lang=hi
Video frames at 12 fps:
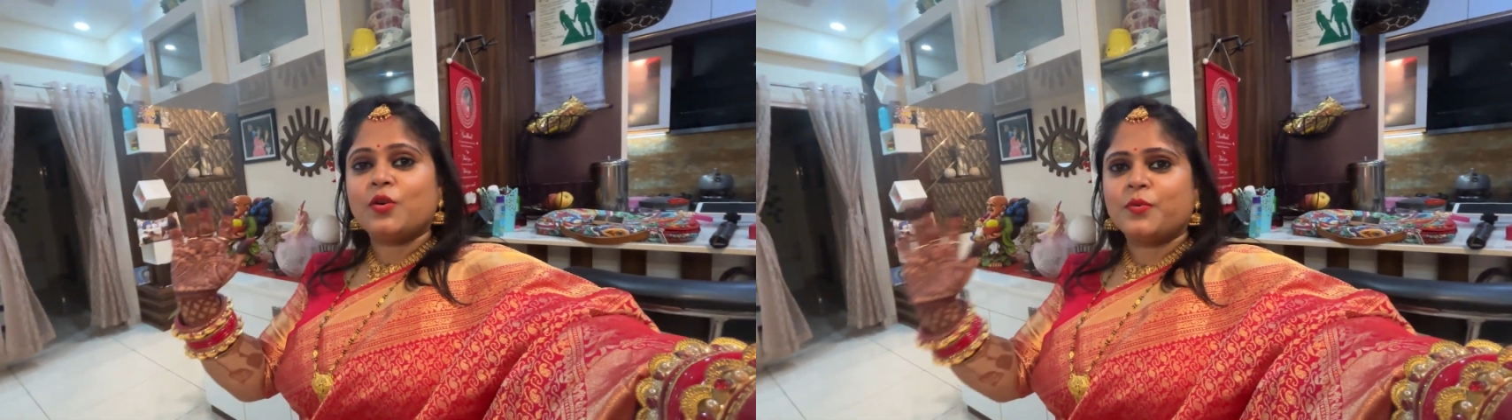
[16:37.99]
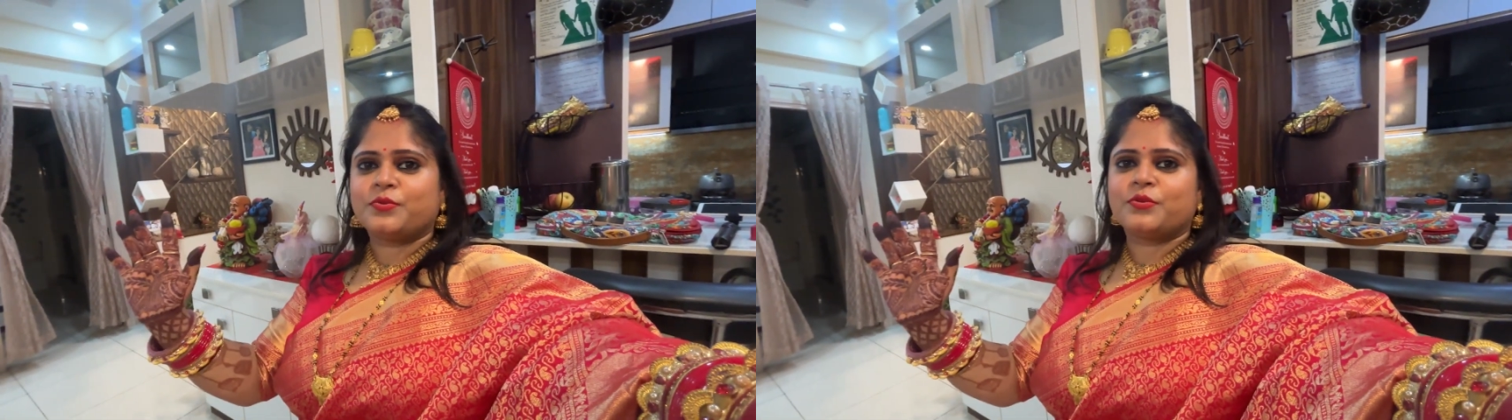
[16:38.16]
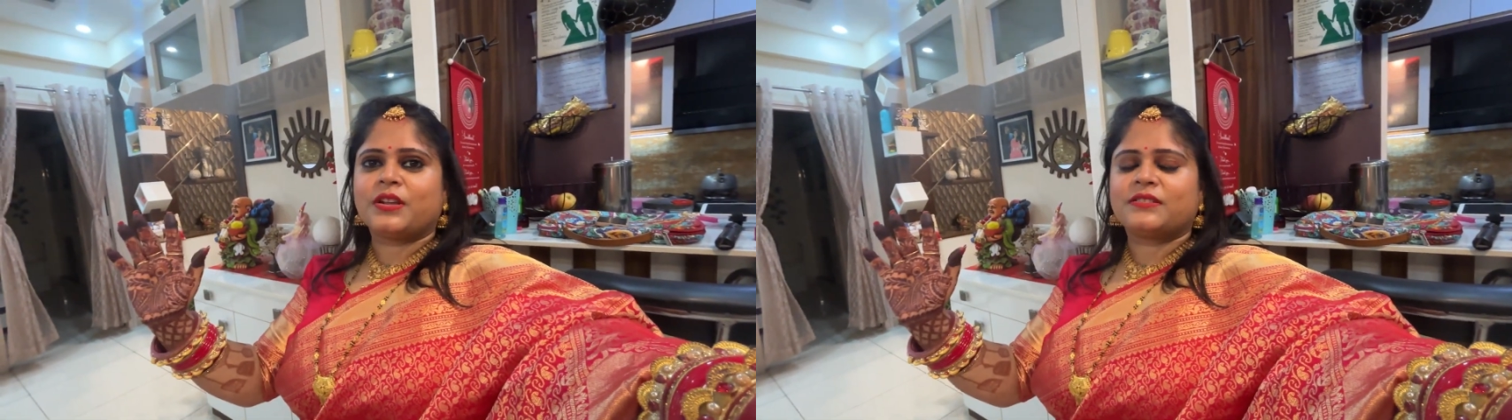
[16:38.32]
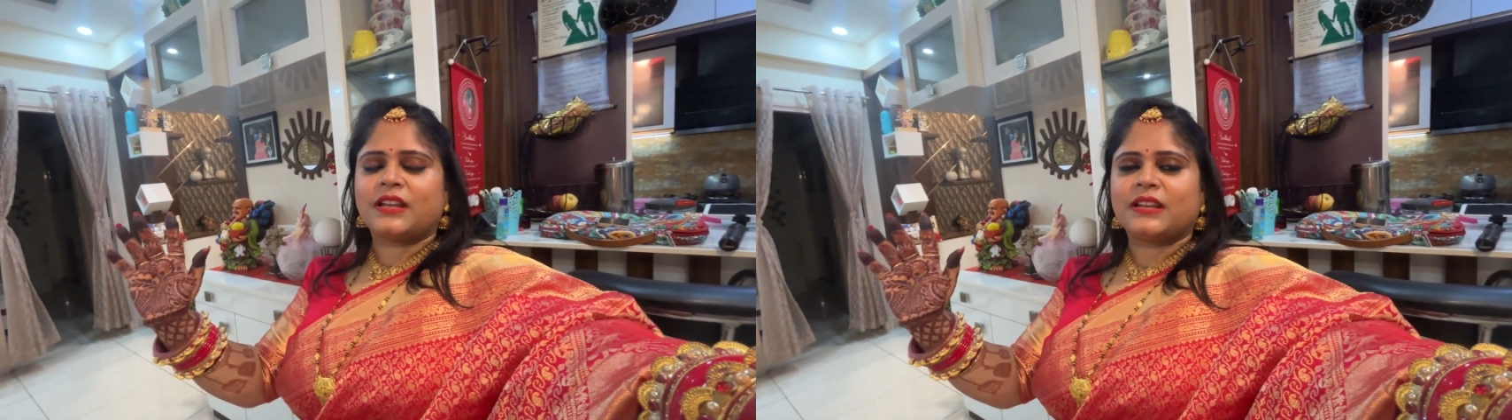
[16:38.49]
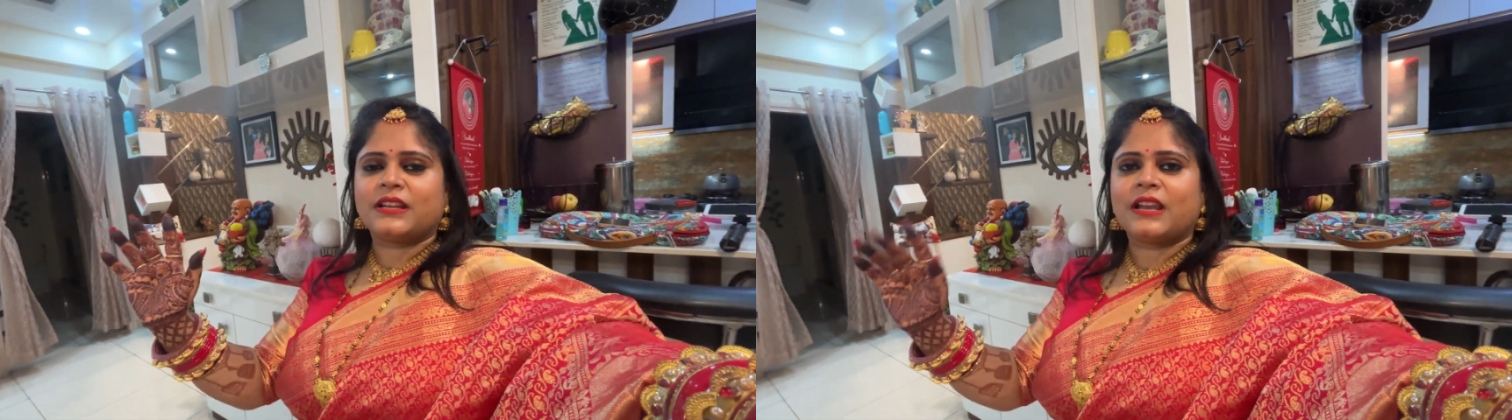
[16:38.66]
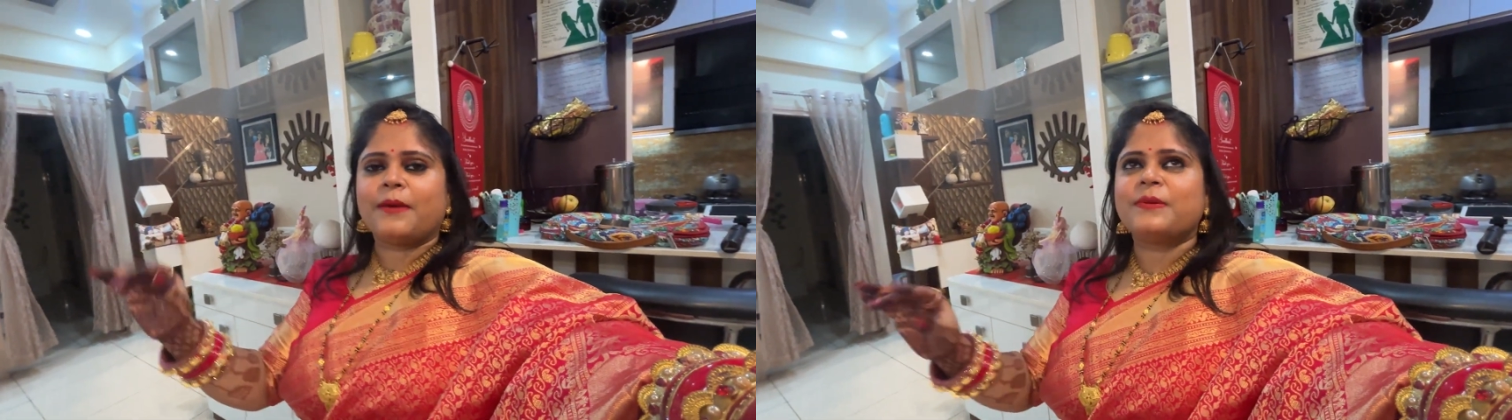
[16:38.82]
खूबसूरत सा
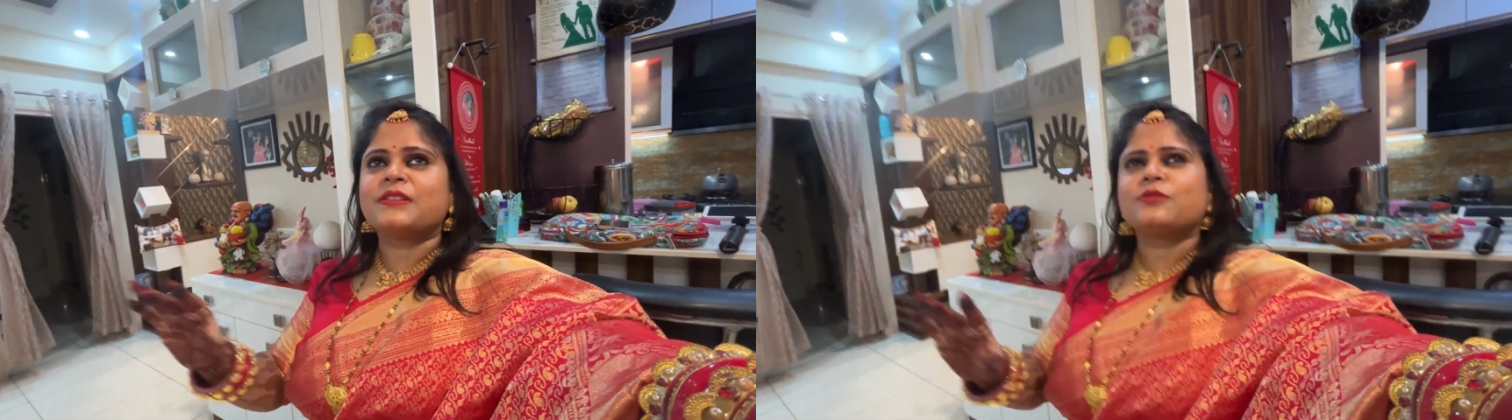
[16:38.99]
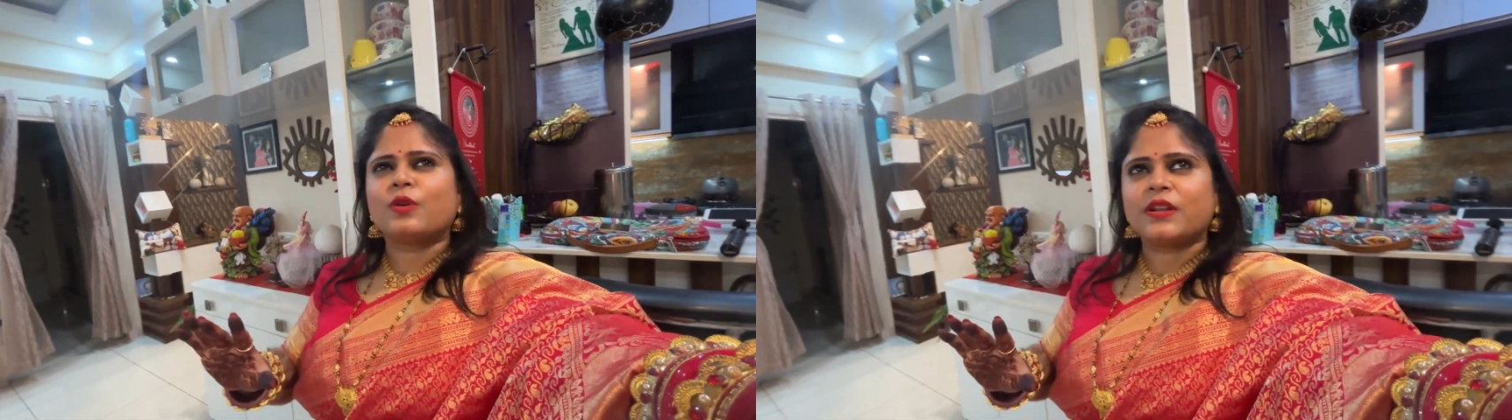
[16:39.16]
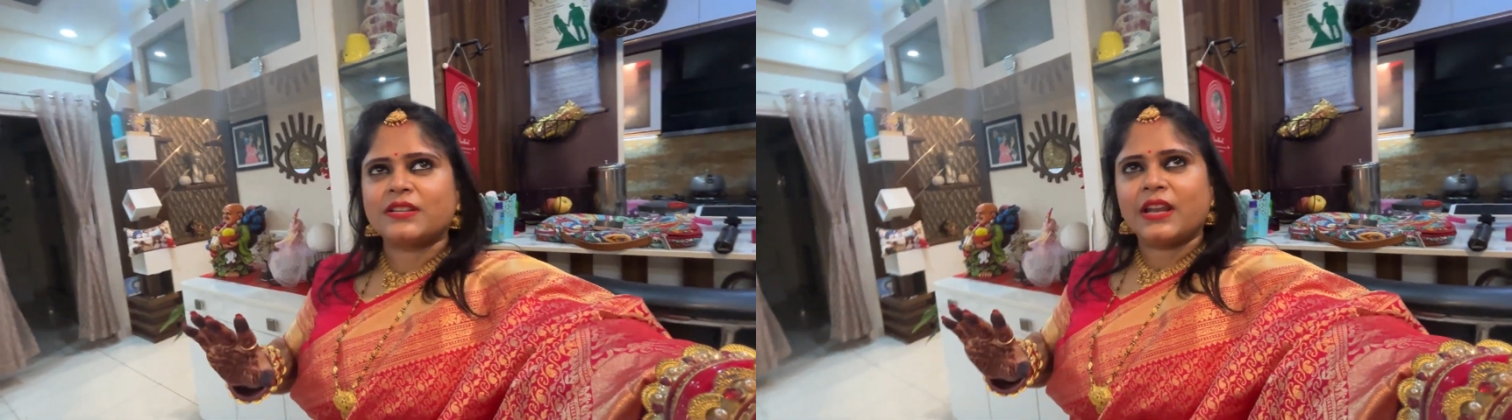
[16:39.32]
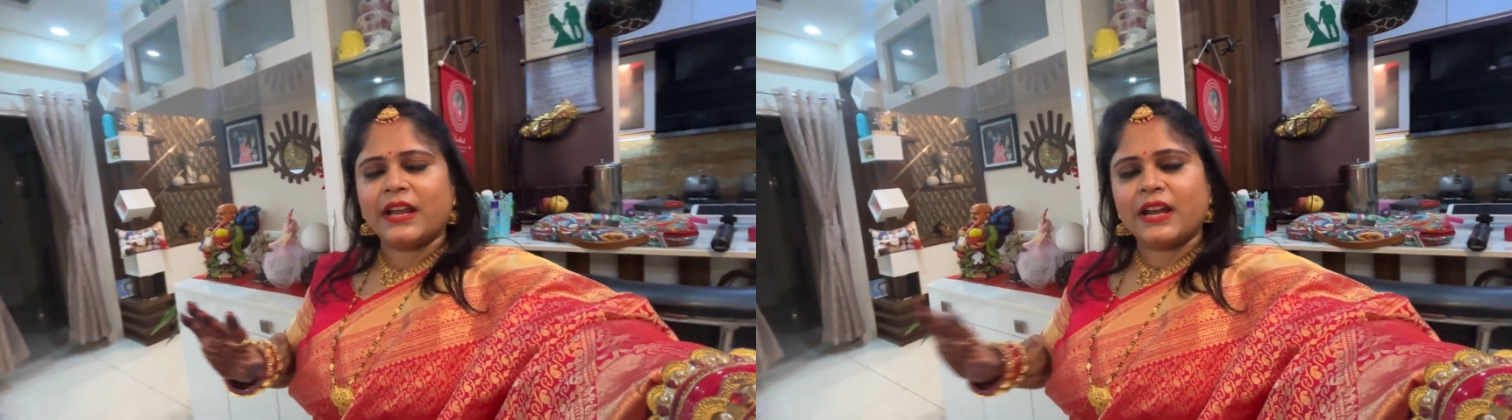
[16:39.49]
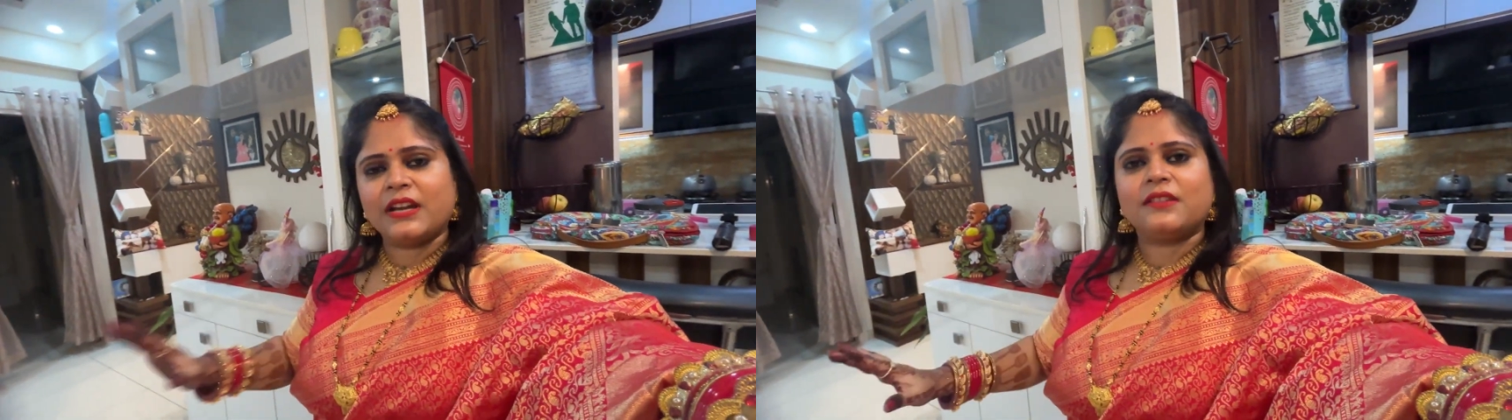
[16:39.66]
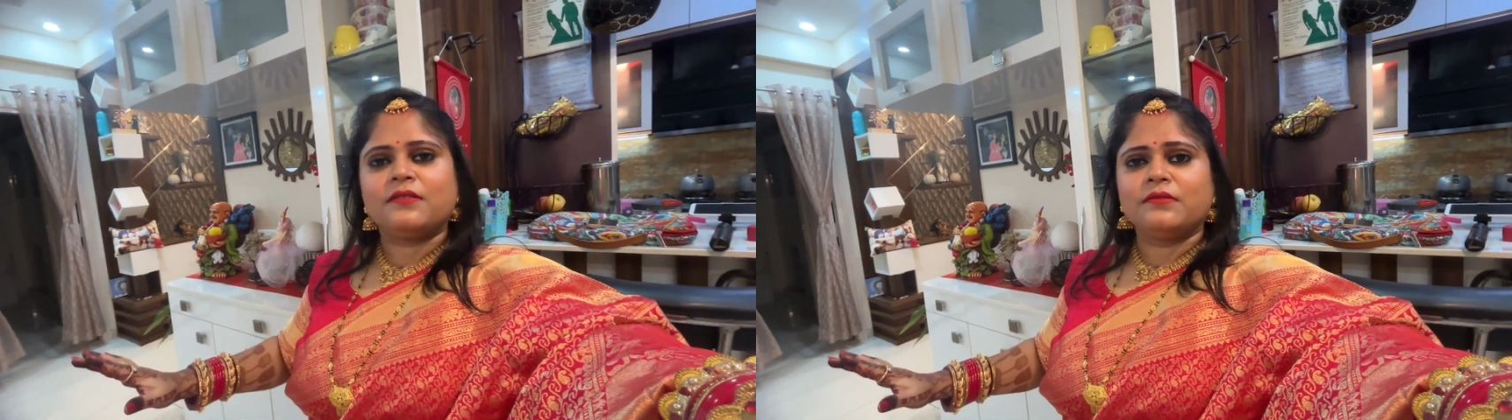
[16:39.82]
निकला बस थोड़ा सा
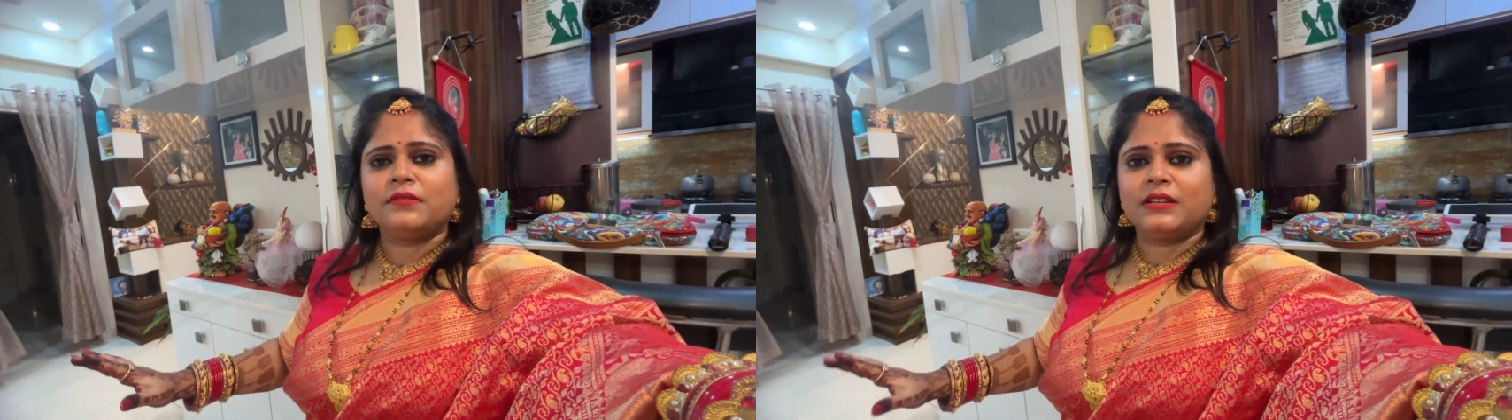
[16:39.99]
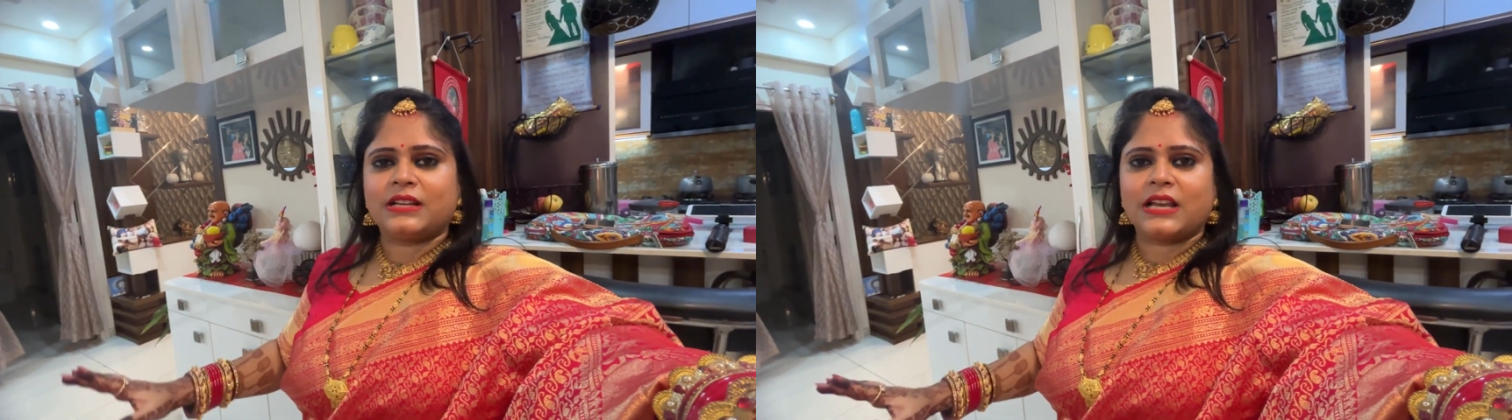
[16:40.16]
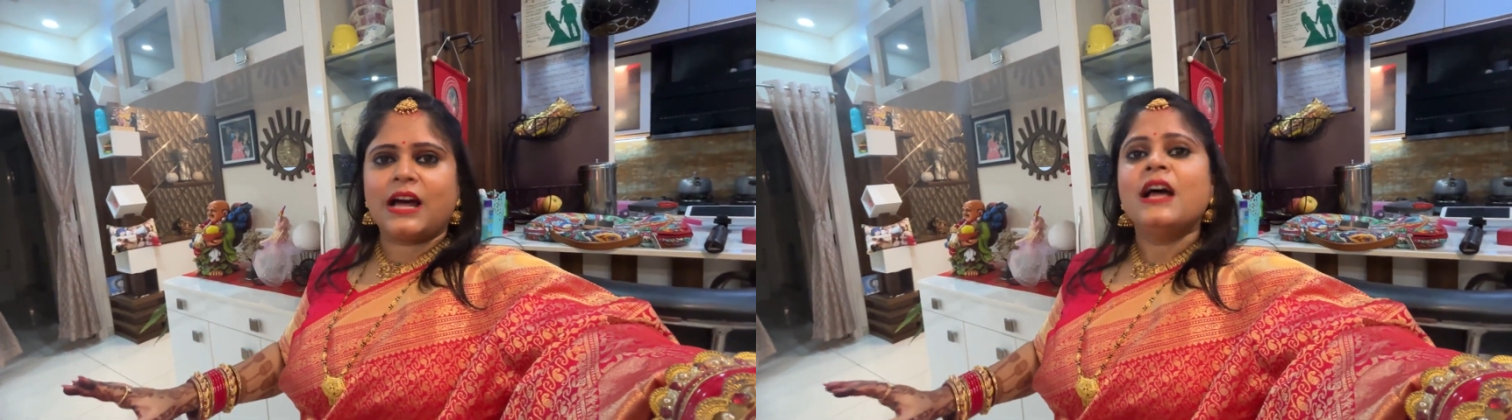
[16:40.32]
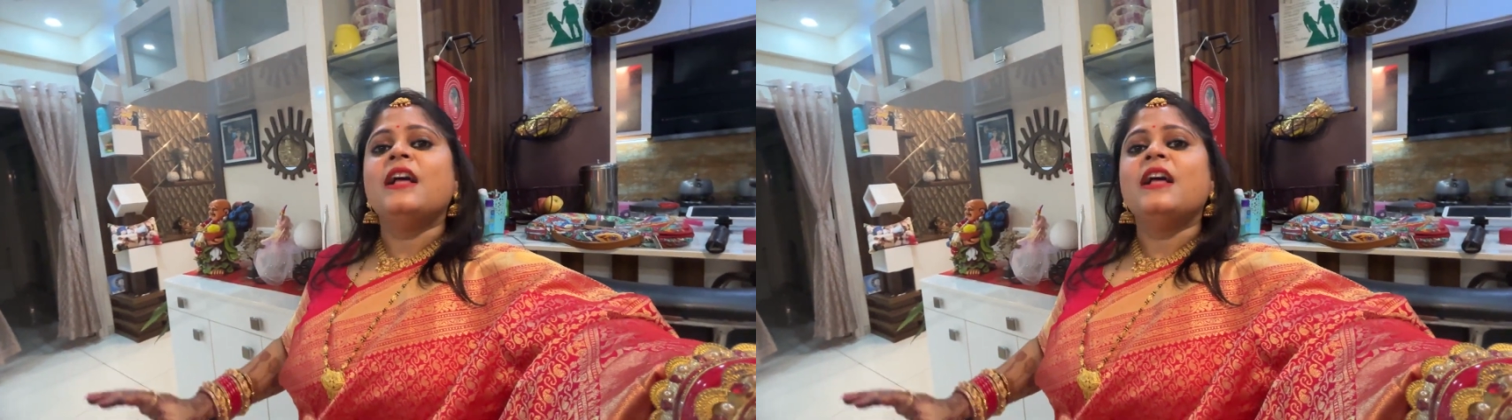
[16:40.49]
लेट निकला